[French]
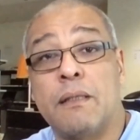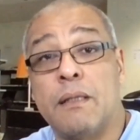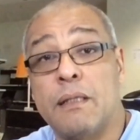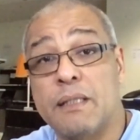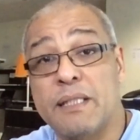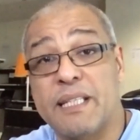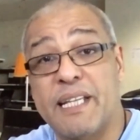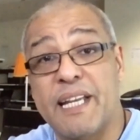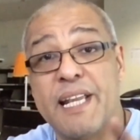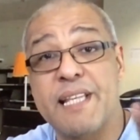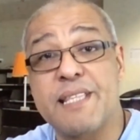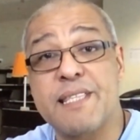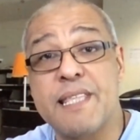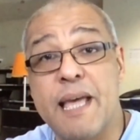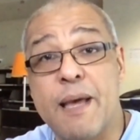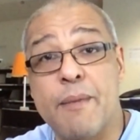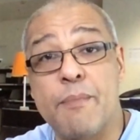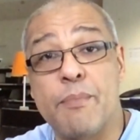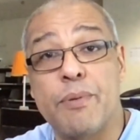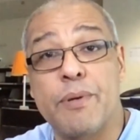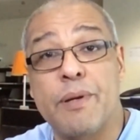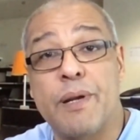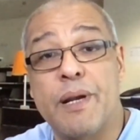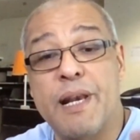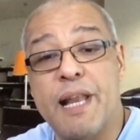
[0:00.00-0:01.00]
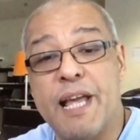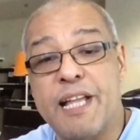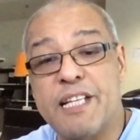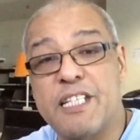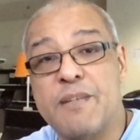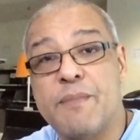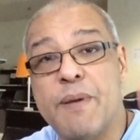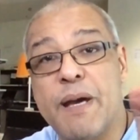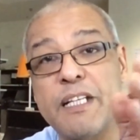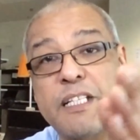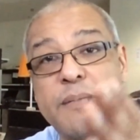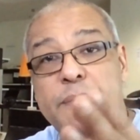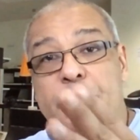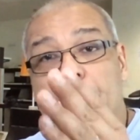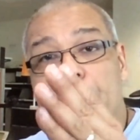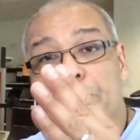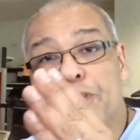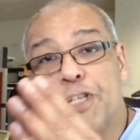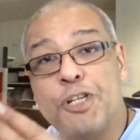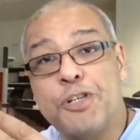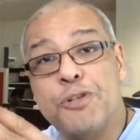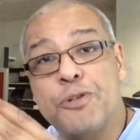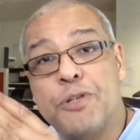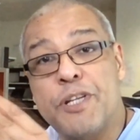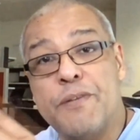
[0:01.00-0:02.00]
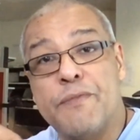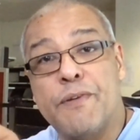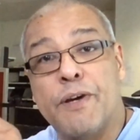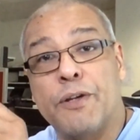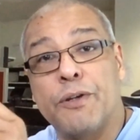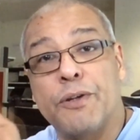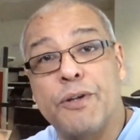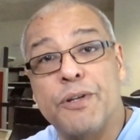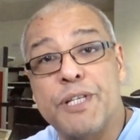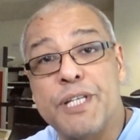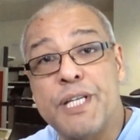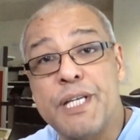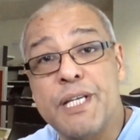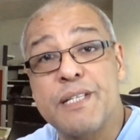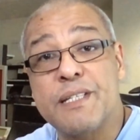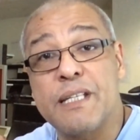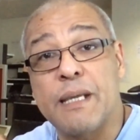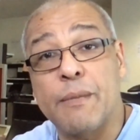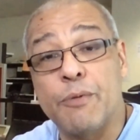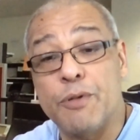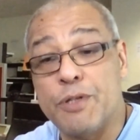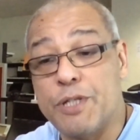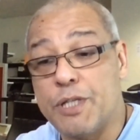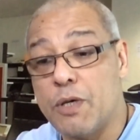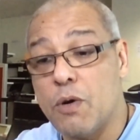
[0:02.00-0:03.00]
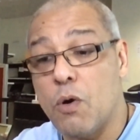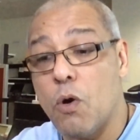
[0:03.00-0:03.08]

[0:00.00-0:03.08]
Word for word: Très simple. Lundi, mardi, mercredi, jeudi, vendredi, samedi.